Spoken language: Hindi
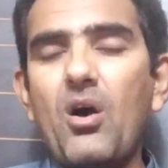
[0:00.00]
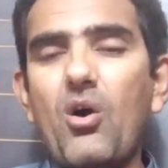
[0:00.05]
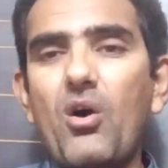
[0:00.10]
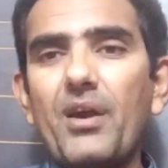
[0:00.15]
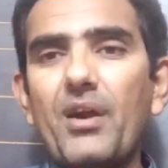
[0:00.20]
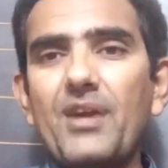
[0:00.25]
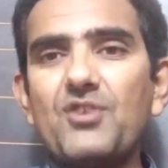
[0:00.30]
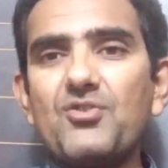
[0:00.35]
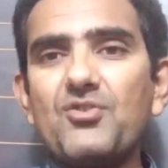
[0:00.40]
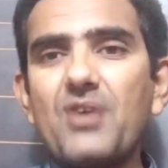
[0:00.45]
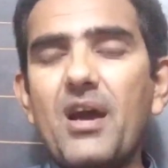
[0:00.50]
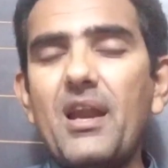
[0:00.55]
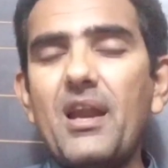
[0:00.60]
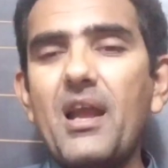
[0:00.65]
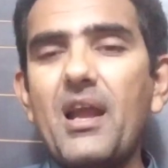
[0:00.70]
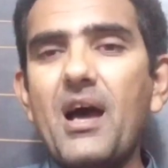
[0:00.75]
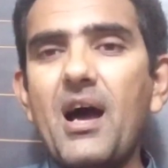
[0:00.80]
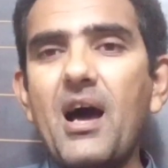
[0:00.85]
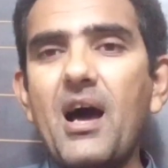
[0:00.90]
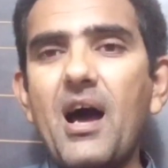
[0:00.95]
और इन
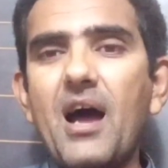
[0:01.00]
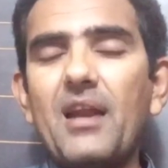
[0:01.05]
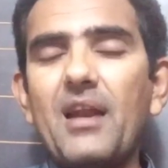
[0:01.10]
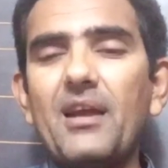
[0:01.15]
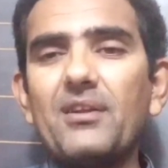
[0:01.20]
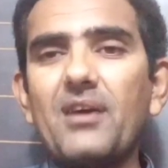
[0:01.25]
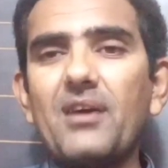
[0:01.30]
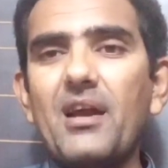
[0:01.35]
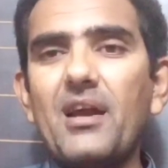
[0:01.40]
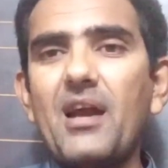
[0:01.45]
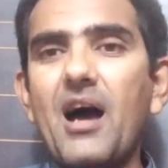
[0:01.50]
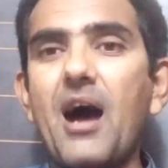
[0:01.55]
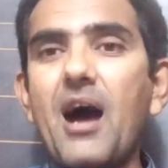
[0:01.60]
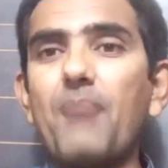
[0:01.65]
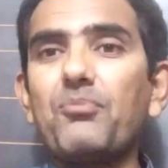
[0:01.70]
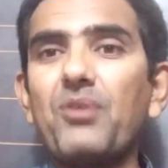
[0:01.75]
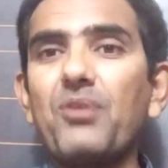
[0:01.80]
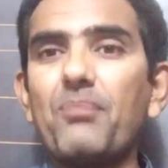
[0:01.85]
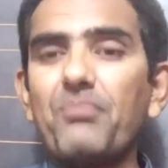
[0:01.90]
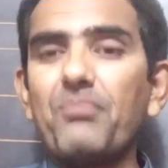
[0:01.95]
अल्लाह ताला
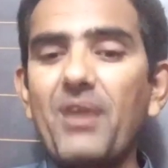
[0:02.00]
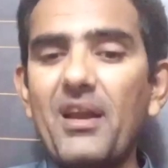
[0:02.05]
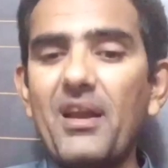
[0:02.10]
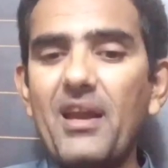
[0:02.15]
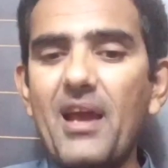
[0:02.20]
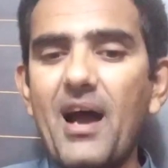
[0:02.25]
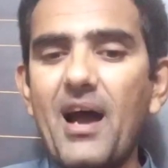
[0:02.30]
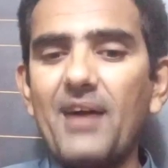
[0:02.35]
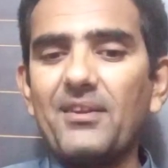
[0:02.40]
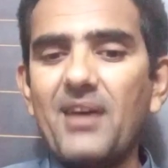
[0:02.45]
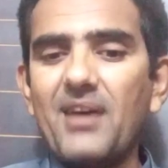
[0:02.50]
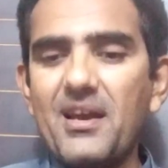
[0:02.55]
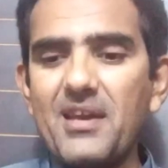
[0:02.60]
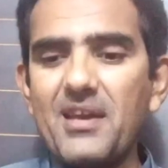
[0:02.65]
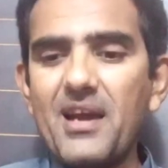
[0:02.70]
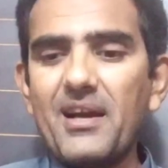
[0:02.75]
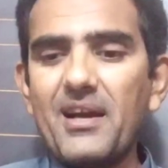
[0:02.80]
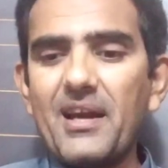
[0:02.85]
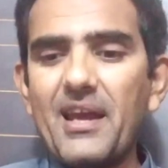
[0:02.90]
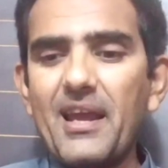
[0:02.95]
आप सबके लिए
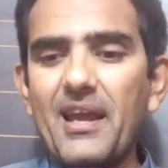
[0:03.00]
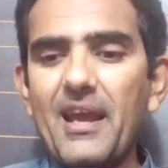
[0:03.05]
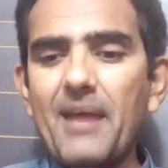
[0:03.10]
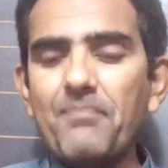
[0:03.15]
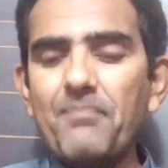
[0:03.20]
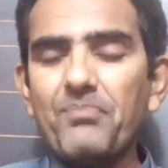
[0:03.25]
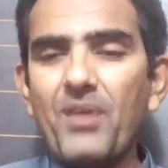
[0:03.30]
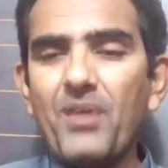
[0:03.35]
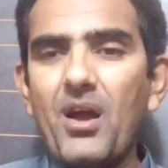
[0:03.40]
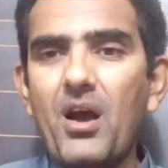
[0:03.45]
आसानियाँ करेंगे